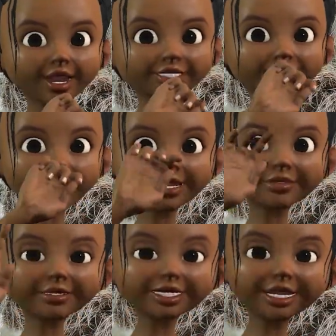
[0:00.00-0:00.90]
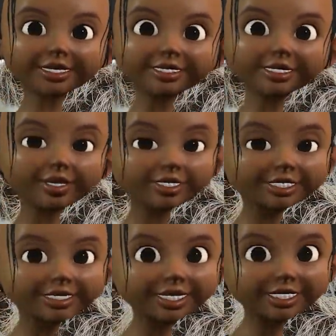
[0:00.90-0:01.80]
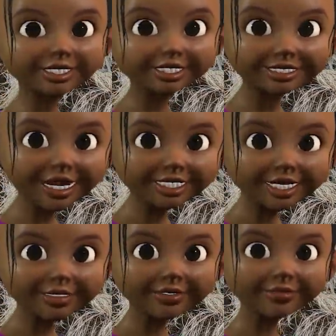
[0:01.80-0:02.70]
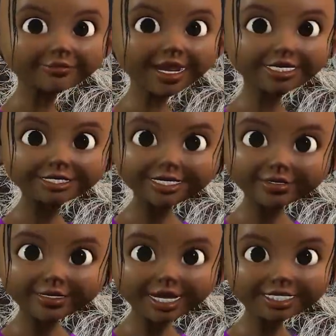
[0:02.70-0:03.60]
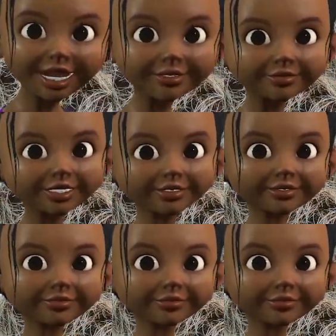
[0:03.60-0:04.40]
entre 14 et 16 heures par jour à se reposer.